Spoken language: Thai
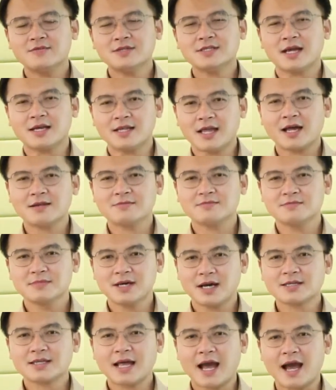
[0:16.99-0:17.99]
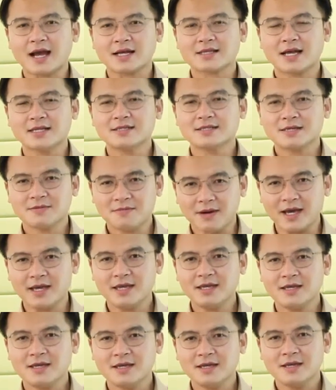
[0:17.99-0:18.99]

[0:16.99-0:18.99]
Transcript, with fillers: วิสัยทัศน์เมืองตากทันสมัย